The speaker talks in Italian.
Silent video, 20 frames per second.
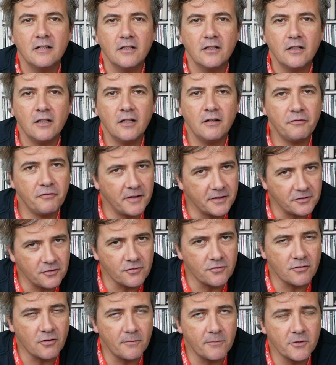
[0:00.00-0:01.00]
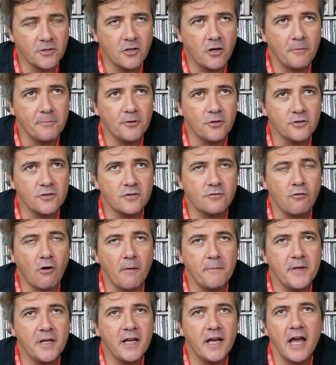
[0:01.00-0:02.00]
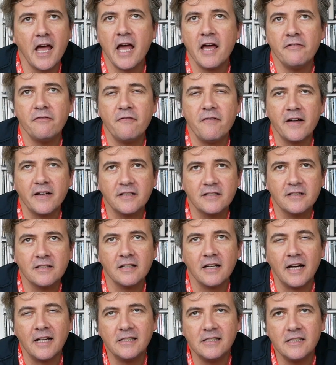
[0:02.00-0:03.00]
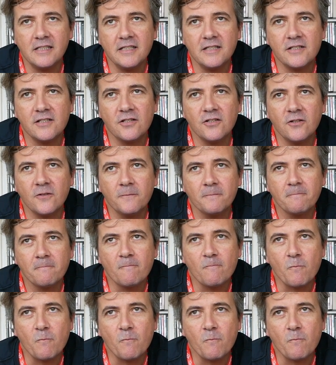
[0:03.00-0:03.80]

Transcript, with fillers: l'effetto stroboscopico, strobing effect all'inizio